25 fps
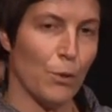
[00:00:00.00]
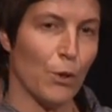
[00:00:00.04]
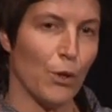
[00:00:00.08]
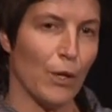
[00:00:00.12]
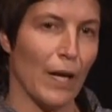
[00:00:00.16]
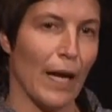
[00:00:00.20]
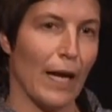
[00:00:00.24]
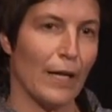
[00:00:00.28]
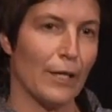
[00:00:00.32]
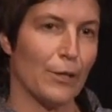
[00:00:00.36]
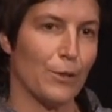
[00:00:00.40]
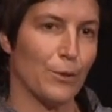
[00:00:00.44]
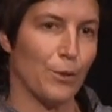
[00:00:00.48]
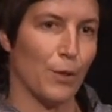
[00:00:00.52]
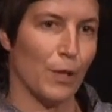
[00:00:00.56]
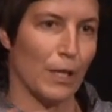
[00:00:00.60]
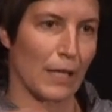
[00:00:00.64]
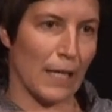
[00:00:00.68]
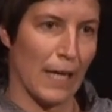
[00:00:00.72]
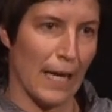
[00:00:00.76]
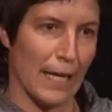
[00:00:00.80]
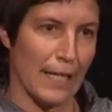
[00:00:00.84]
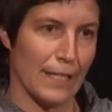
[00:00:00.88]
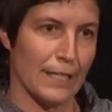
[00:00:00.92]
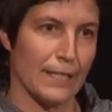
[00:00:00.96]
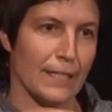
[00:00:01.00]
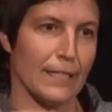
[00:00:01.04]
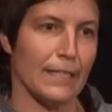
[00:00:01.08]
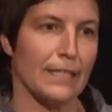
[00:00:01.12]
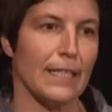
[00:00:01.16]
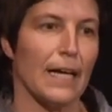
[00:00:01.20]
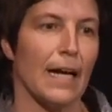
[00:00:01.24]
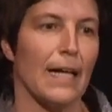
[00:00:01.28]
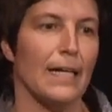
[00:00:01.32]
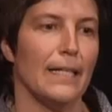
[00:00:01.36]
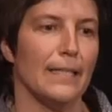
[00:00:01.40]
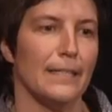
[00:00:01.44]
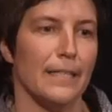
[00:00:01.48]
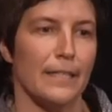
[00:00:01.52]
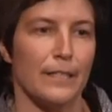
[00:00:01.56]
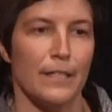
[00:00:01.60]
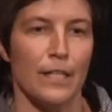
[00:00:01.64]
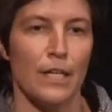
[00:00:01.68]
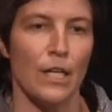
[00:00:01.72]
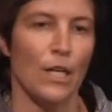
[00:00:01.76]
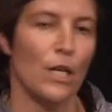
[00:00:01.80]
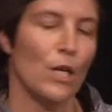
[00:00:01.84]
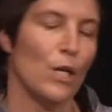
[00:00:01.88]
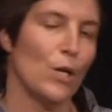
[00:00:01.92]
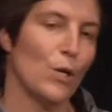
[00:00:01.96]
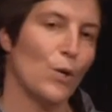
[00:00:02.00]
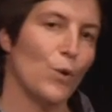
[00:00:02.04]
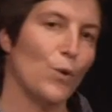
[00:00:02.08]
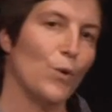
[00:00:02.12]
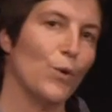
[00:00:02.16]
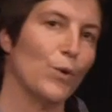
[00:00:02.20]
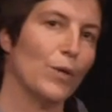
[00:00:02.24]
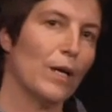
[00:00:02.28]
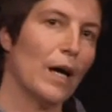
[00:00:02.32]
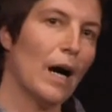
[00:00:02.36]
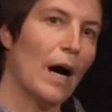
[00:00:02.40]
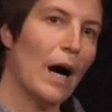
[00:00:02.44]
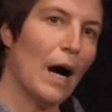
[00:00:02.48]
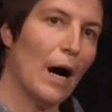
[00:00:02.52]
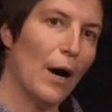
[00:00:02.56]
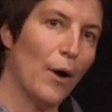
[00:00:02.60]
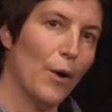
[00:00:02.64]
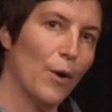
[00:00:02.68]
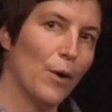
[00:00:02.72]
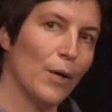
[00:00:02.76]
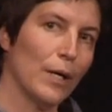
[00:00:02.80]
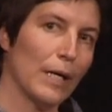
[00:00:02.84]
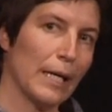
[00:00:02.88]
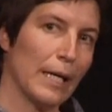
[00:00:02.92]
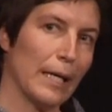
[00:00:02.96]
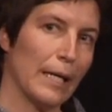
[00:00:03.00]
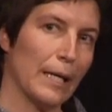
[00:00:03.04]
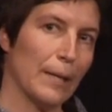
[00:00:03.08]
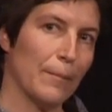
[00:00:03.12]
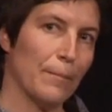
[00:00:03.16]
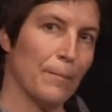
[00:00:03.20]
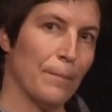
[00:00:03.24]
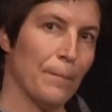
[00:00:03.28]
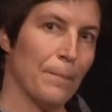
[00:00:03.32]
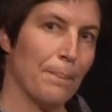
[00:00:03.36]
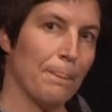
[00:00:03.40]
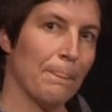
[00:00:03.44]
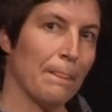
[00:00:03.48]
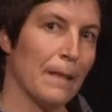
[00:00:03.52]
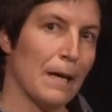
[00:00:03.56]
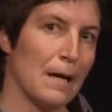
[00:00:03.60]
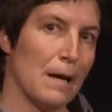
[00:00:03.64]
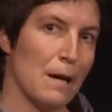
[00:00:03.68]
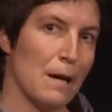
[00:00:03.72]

Projektor gleichgeschaltet oder auch eben